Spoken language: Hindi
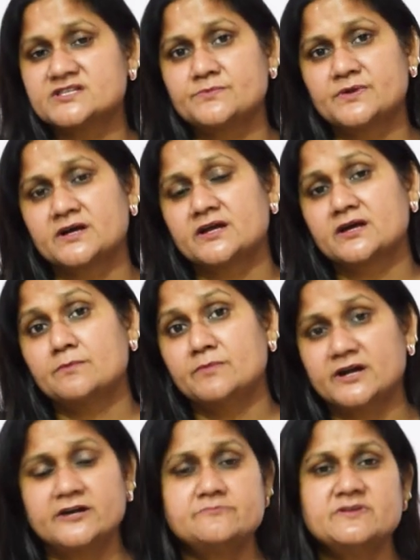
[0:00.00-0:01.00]
किसी प्रकार का
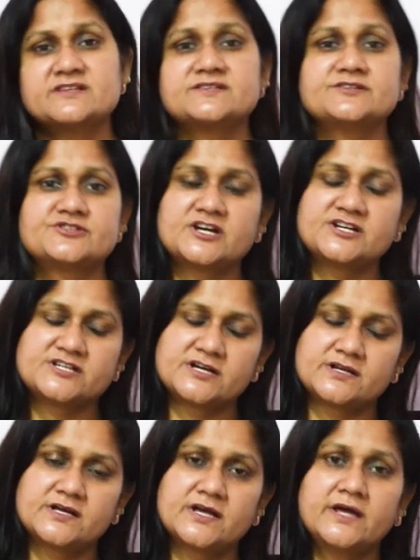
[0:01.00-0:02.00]
ब्लड मिक्स डिस्चार्ज
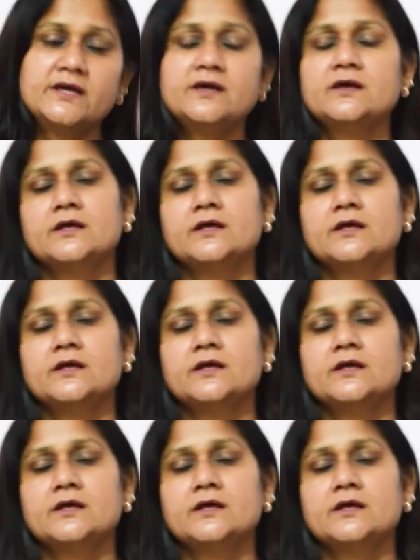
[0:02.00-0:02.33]
आ रहा है